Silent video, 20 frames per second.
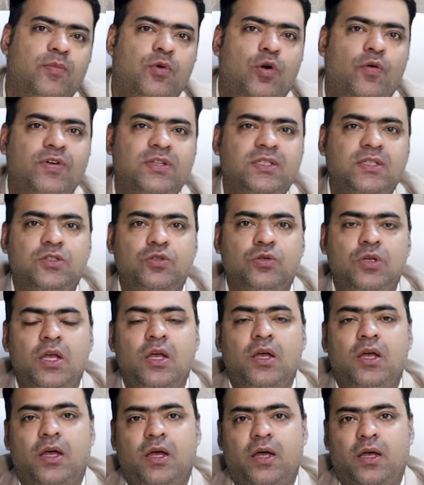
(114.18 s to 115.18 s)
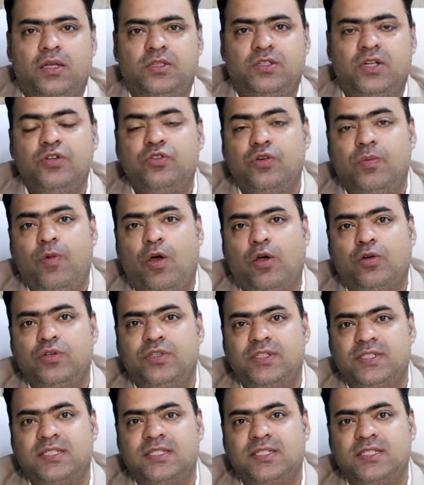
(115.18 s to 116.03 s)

हम ओवरसीज सेंट्रल ब्लॉक को